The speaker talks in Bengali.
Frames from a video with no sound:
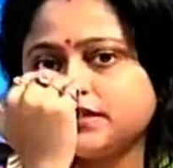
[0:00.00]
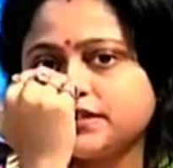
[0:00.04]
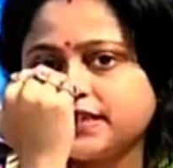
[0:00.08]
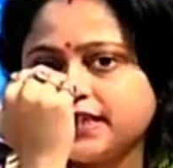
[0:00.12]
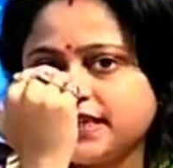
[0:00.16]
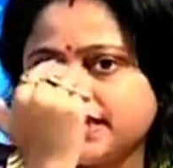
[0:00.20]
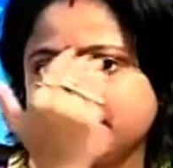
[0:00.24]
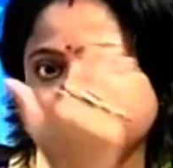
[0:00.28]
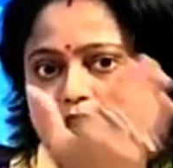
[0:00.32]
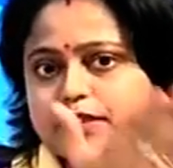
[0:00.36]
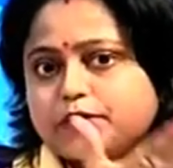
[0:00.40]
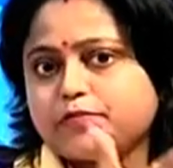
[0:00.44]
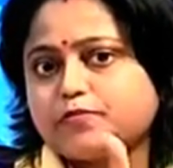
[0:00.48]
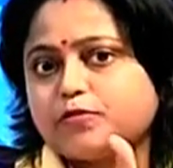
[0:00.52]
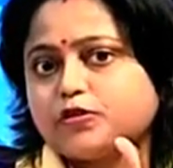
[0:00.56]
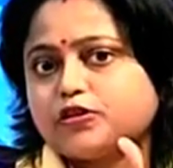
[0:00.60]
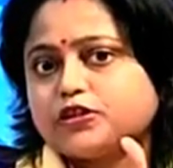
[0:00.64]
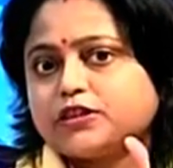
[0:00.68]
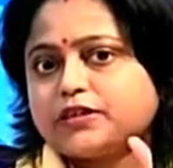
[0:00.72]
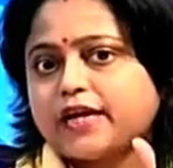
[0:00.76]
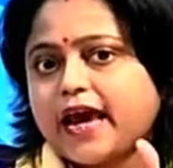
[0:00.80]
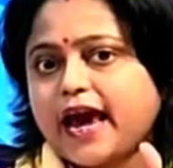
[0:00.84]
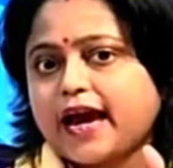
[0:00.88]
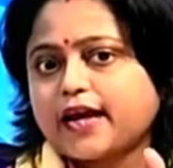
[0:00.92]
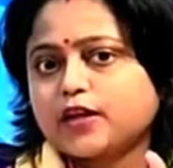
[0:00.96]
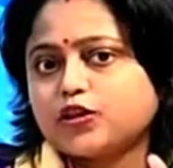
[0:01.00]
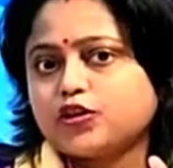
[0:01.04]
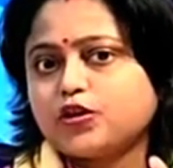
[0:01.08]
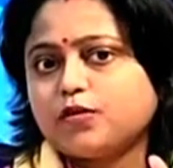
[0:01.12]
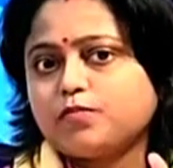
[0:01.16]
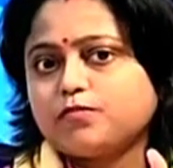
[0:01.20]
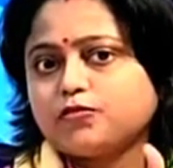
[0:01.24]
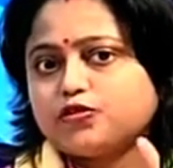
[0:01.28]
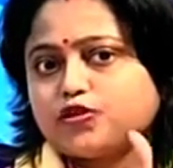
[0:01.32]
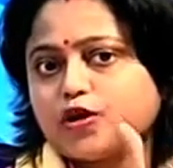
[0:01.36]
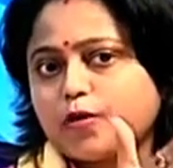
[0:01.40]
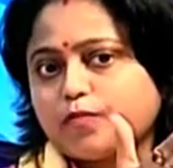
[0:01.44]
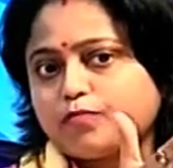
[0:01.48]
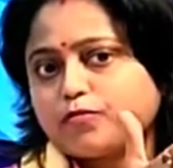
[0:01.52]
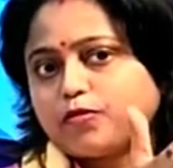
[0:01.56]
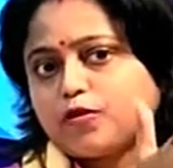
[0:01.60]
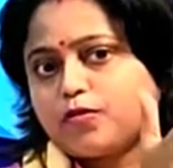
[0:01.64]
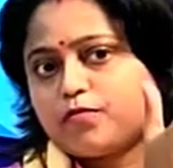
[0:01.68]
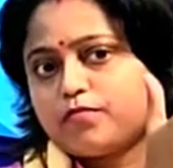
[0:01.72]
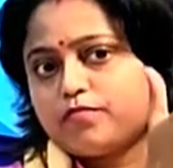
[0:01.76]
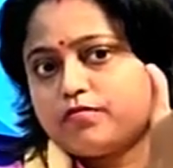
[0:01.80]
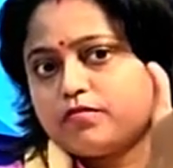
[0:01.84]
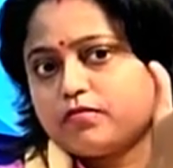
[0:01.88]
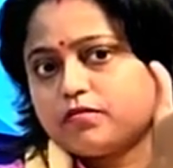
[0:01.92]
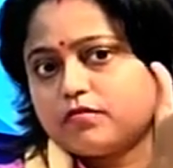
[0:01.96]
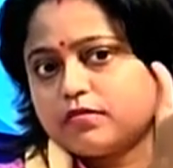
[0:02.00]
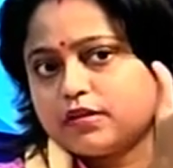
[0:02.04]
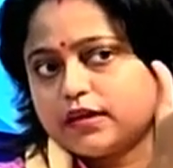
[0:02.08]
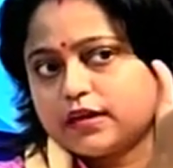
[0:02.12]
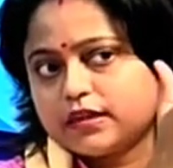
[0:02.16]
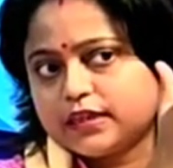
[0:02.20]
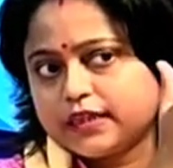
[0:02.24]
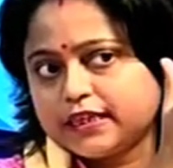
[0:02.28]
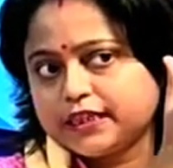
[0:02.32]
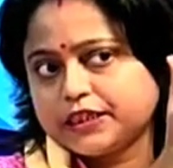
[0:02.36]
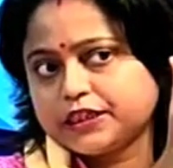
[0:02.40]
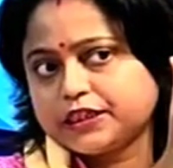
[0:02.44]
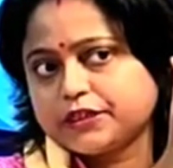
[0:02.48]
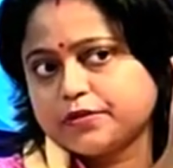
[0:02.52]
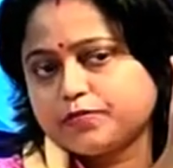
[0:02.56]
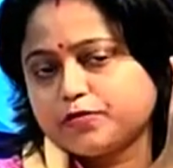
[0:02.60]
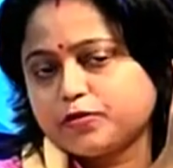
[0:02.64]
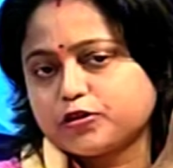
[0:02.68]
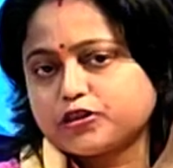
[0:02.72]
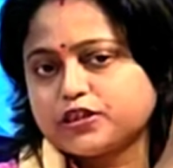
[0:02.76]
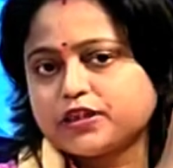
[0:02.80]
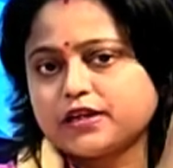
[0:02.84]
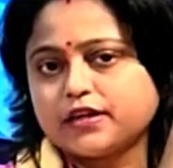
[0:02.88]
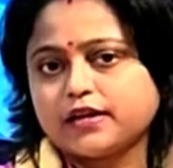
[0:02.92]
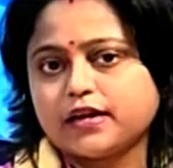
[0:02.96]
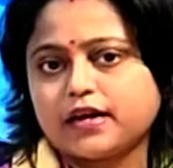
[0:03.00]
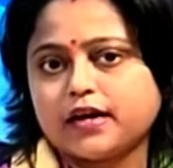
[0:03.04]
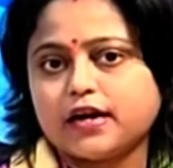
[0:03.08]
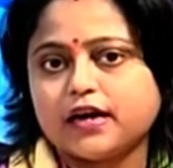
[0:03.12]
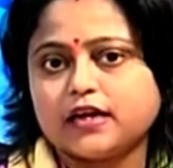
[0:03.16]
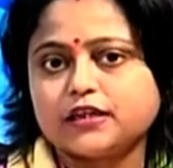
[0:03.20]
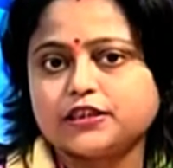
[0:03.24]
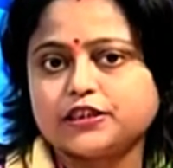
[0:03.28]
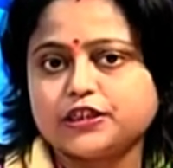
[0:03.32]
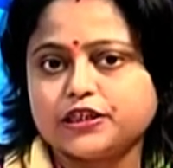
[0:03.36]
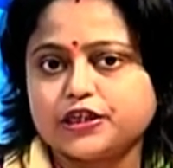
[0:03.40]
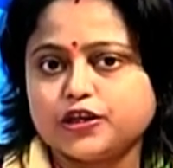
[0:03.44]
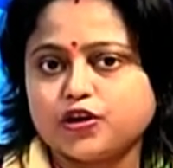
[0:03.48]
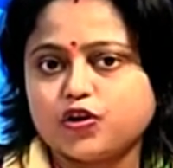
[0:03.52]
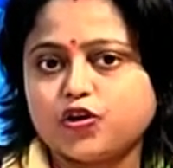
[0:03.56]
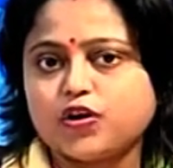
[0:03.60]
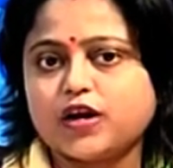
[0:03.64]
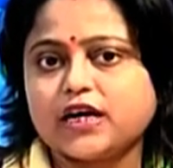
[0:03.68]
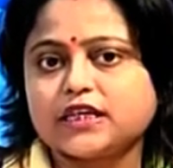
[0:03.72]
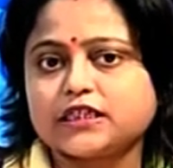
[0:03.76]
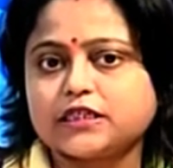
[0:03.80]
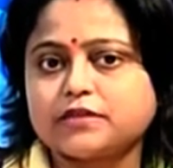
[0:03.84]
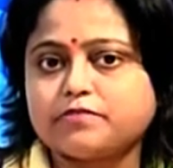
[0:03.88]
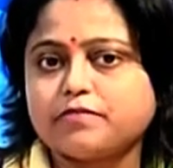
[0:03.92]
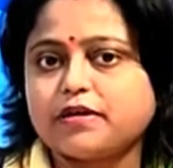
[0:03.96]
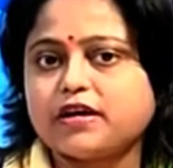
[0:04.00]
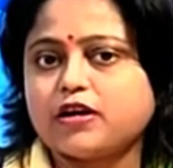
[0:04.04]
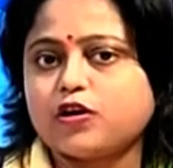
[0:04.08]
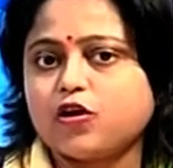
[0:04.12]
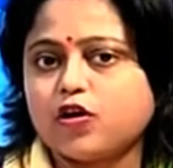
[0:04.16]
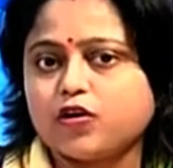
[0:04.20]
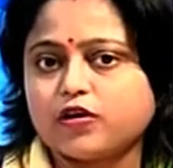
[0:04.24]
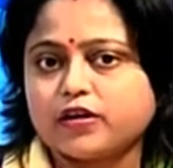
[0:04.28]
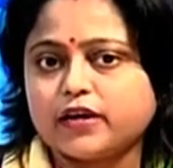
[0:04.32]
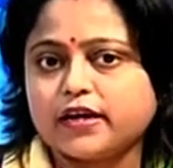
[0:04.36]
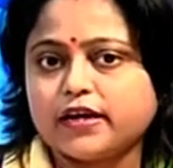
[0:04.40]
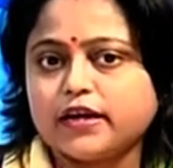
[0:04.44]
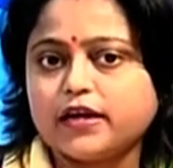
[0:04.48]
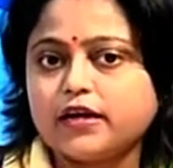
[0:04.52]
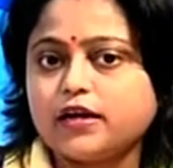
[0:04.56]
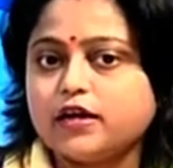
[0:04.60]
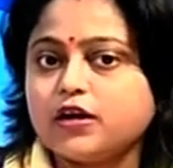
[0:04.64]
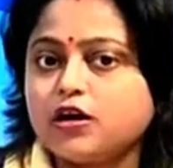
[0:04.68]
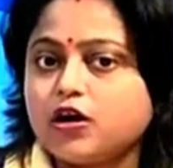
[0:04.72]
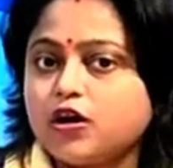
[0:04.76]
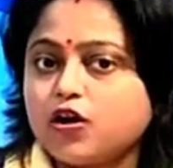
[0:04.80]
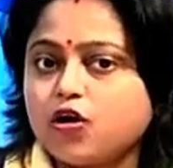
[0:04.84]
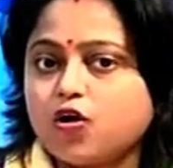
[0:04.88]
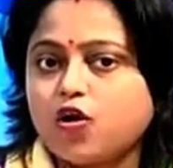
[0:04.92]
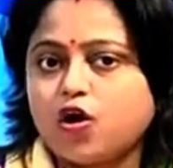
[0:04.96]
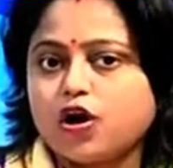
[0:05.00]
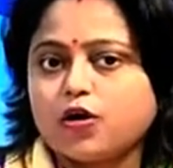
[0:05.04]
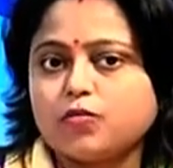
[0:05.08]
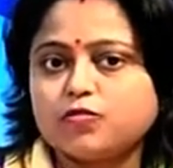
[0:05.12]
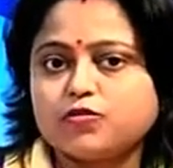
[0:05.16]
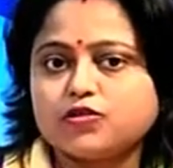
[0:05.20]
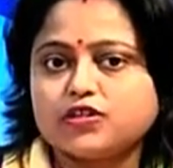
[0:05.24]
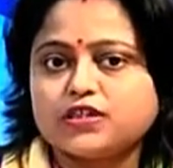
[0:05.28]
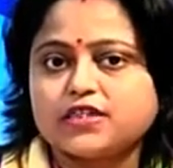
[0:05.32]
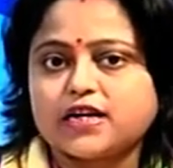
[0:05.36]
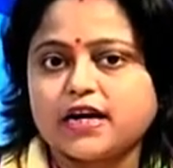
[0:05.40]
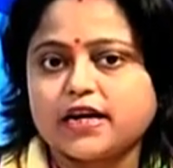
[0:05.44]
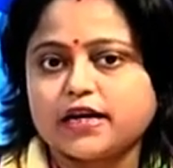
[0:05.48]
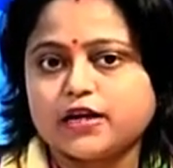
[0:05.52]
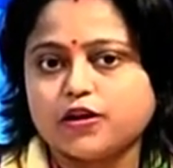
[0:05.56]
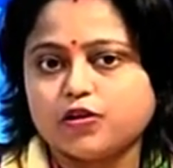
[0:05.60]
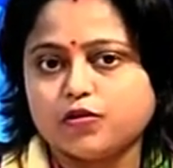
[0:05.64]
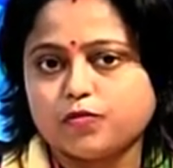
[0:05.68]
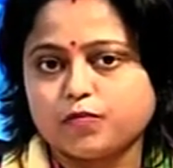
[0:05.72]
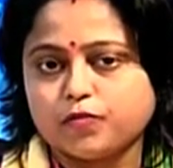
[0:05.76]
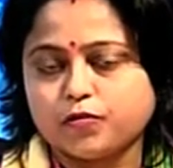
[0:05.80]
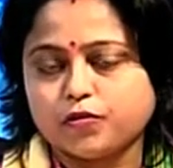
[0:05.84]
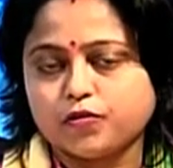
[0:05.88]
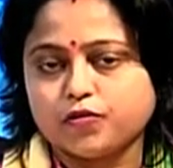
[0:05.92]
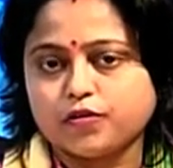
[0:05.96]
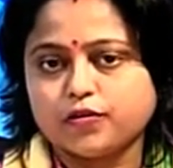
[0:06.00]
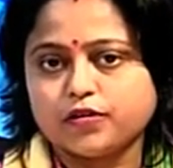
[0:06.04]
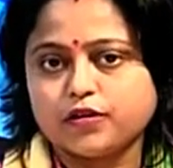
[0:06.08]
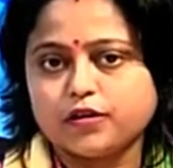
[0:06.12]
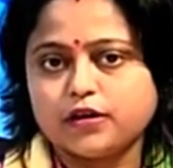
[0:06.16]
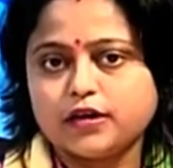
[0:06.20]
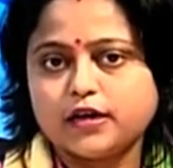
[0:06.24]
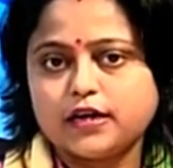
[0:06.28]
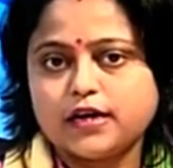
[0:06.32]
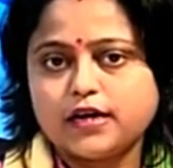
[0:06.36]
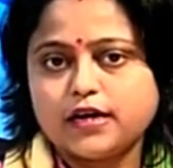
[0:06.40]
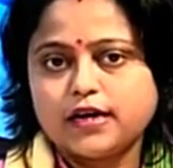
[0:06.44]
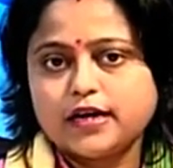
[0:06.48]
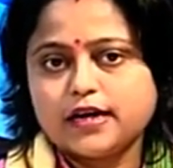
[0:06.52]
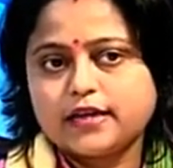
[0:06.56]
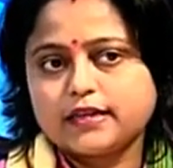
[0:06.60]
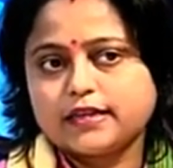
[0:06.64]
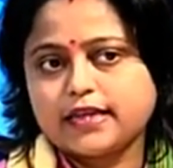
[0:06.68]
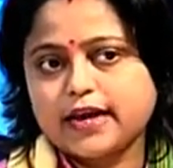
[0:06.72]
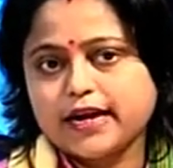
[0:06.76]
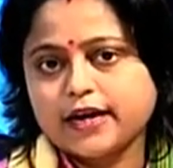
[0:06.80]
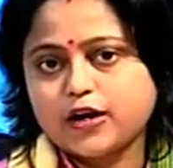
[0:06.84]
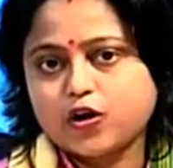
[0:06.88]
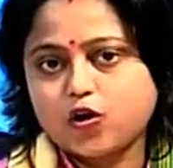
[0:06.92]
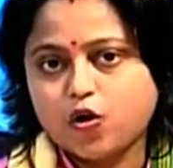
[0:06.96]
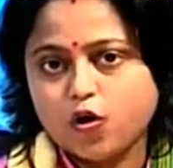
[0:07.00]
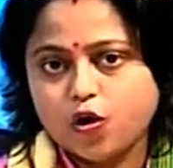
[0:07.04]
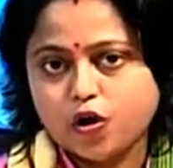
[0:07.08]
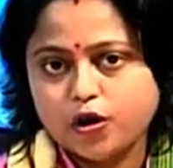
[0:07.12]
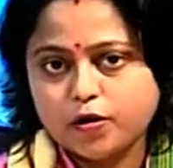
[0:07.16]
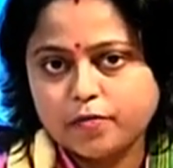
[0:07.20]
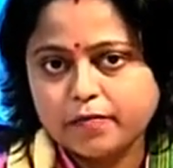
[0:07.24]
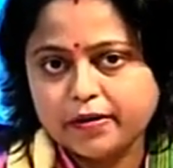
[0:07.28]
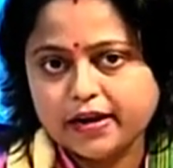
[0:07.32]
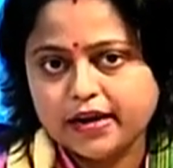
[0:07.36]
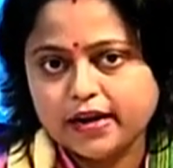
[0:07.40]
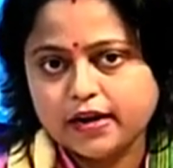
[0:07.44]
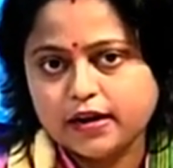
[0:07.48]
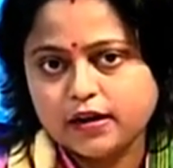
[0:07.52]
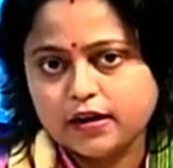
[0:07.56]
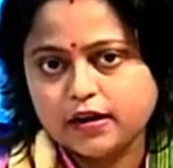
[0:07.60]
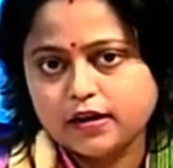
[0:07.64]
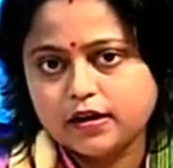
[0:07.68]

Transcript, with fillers: দৃষ্টি পড়ছে একদম সপ্তম দৃষ্টি পড়ছে সিংহ রাশি বা লগ্নের কর্মস্থানের ওপর তাই কর্মের